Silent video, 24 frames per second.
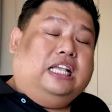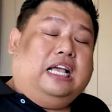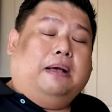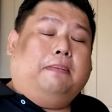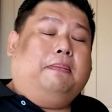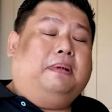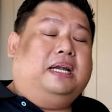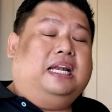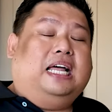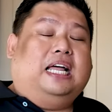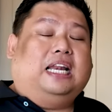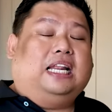
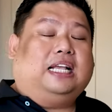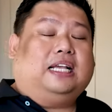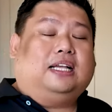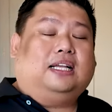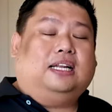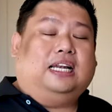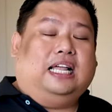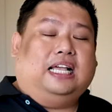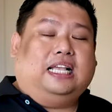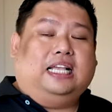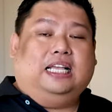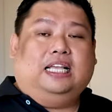yang menarik
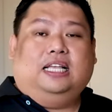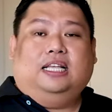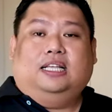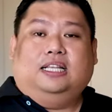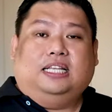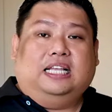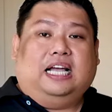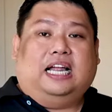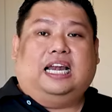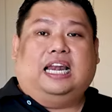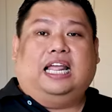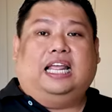lagi.
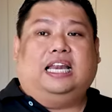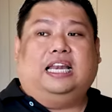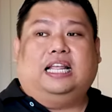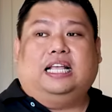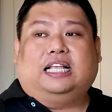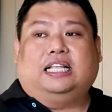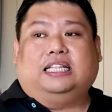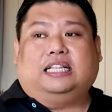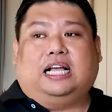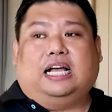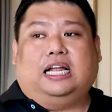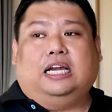Yang
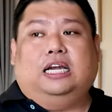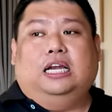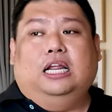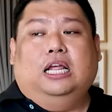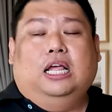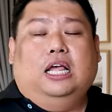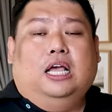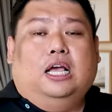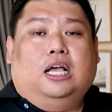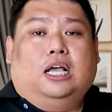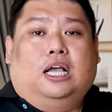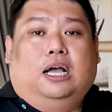lainnya kita akan
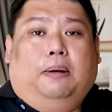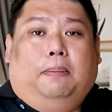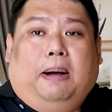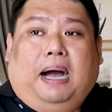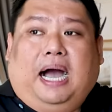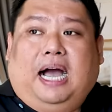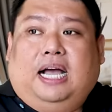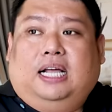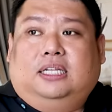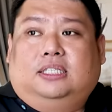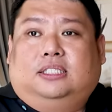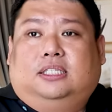
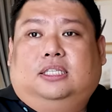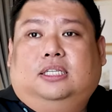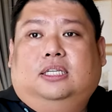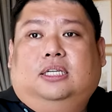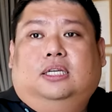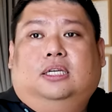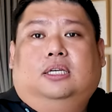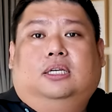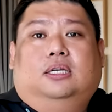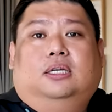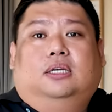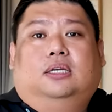ngebahas
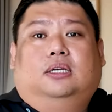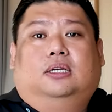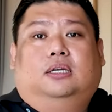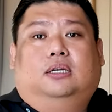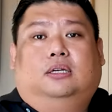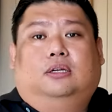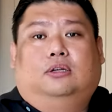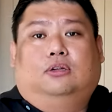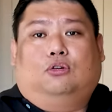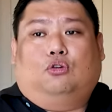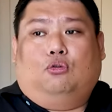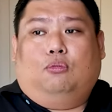
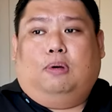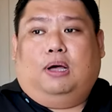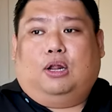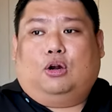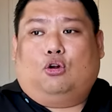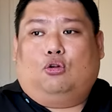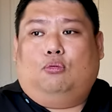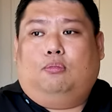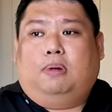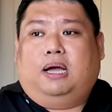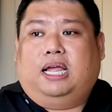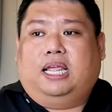
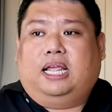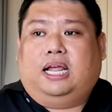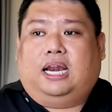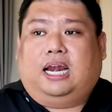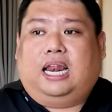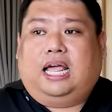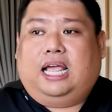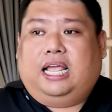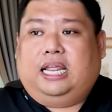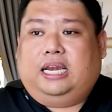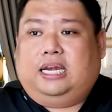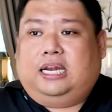rumah-rumah yang
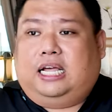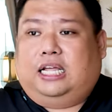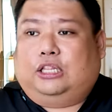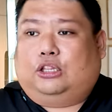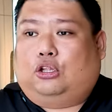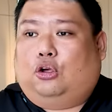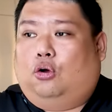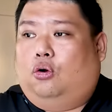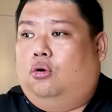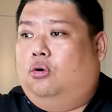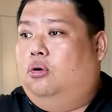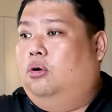lain
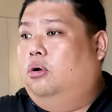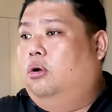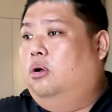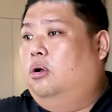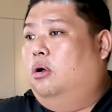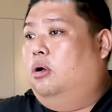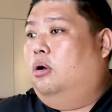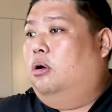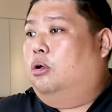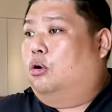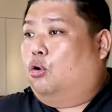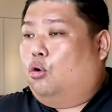atau
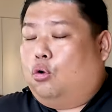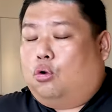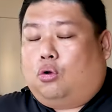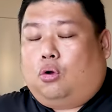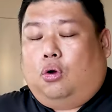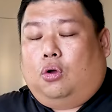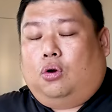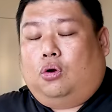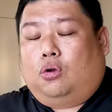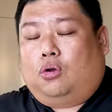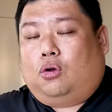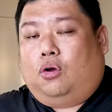
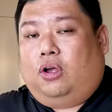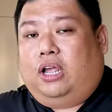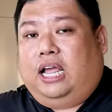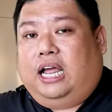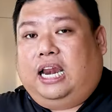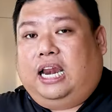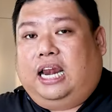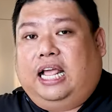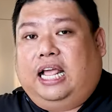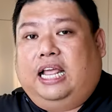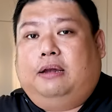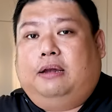ruko-ruko
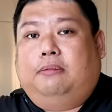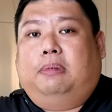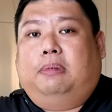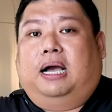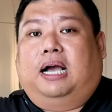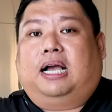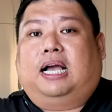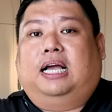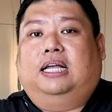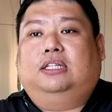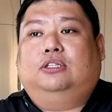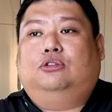yang lain,
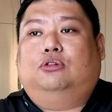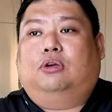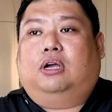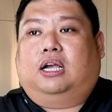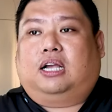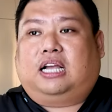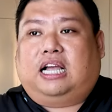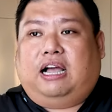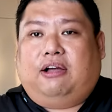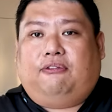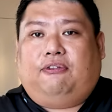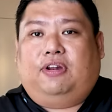bahkan juga
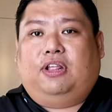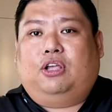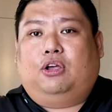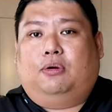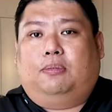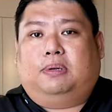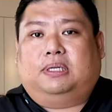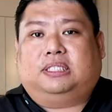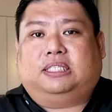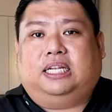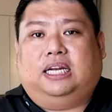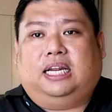kavling
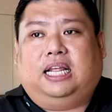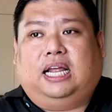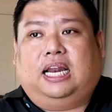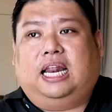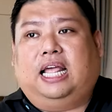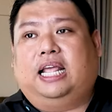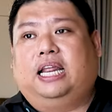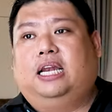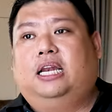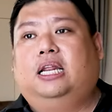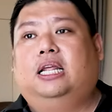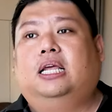komersil yang
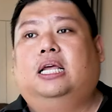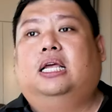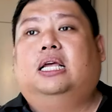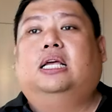lain,